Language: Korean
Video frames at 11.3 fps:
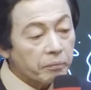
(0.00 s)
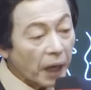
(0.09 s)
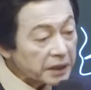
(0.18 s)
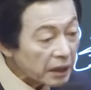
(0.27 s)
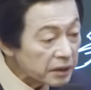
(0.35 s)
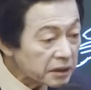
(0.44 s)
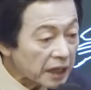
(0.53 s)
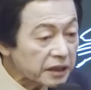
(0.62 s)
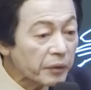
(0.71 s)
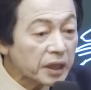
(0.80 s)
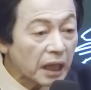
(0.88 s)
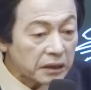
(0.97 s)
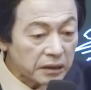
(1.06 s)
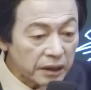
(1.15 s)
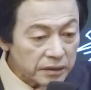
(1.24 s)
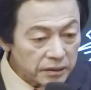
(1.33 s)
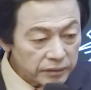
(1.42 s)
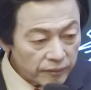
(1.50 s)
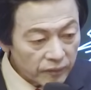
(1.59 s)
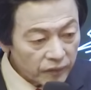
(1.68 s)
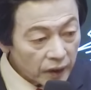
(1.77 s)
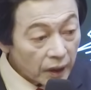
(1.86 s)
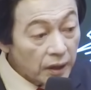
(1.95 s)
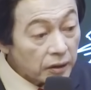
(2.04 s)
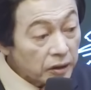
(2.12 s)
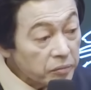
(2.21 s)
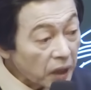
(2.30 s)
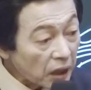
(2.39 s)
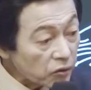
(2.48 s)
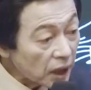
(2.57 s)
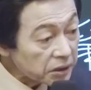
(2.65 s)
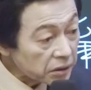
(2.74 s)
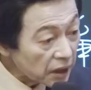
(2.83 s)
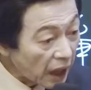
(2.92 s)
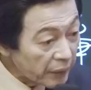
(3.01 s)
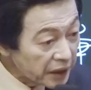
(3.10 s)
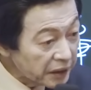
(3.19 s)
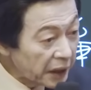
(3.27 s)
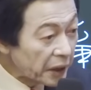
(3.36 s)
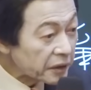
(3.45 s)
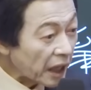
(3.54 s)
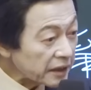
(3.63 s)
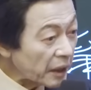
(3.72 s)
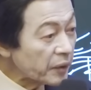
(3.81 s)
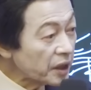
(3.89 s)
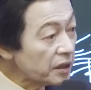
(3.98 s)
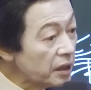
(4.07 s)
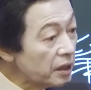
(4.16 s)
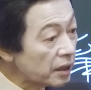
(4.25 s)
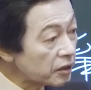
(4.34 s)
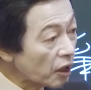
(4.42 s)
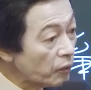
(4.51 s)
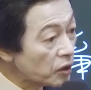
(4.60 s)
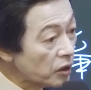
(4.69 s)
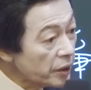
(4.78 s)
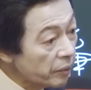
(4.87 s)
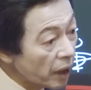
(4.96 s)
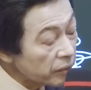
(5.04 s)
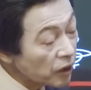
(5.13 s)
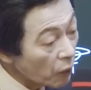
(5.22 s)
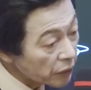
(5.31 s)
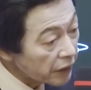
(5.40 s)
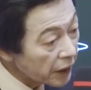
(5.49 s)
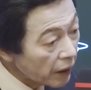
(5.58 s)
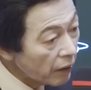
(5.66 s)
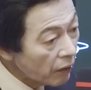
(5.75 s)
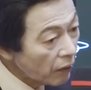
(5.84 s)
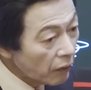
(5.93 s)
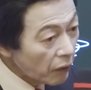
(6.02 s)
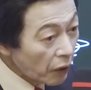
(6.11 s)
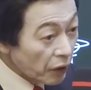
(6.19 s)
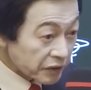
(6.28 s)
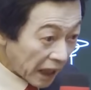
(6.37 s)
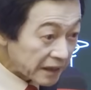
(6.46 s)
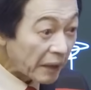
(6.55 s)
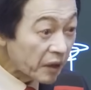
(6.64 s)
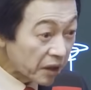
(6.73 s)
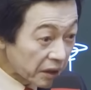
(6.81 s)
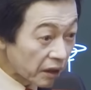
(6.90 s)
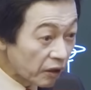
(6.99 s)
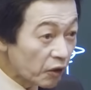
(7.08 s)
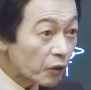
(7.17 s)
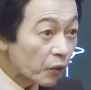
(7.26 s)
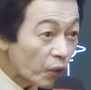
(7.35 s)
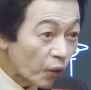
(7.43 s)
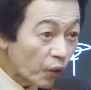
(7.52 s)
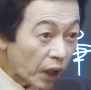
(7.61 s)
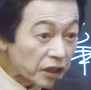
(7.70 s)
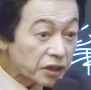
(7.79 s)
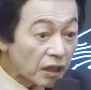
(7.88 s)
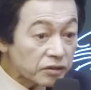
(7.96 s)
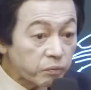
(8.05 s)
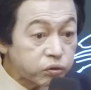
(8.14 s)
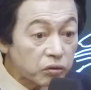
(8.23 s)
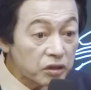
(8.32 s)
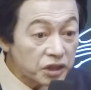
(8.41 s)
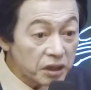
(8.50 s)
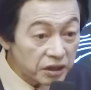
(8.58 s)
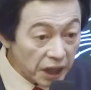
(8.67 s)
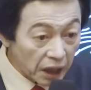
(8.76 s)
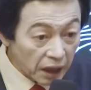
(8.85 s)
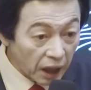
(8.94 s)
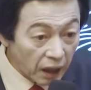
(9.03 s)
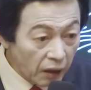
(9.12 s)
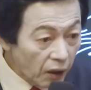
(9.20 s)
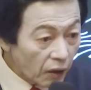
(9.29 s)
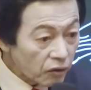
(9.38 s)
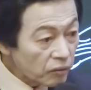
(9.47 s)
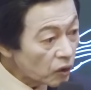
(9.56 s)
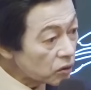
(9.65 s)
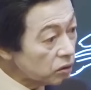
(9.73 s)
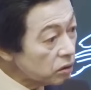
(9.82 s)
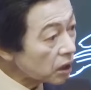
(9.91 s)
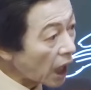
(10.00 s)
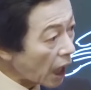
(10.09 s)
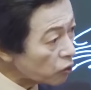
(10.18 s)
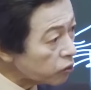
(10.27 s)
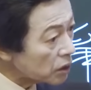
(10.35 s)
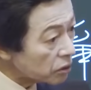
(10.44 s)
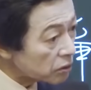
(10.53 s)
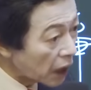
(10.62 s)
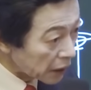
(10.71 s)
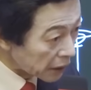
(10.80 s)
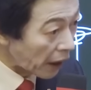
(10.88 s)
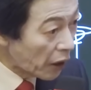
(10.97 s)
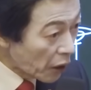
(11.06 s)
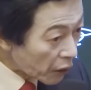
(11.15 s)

바닥은 다다미 깔아놨어. 금가루가 들어가면 다다미를 1년에 태우면 금이 이만큼 나온대. 다다미를 가져가서 불을 질르잖아. 그러면 그 가루가 들어간 게